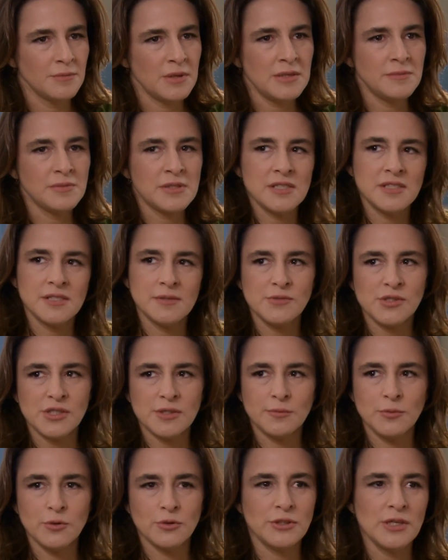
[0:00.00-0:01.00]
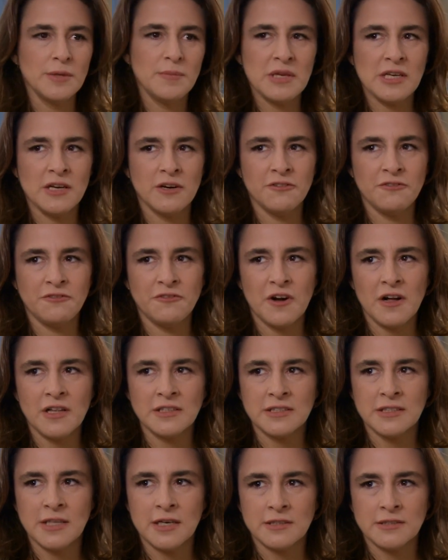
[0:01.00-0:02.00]
Benim sesim çıkmıyor diye beni hafife
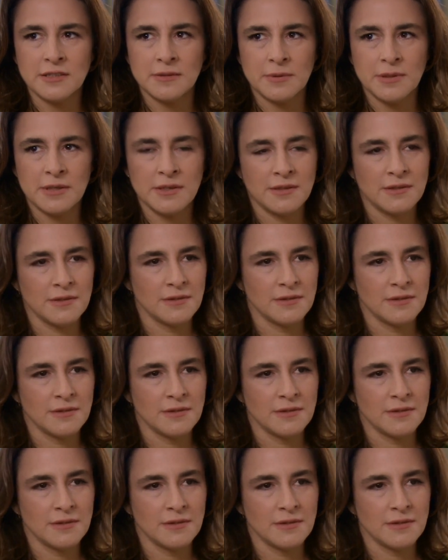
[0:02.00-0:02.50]
aldılar tabii.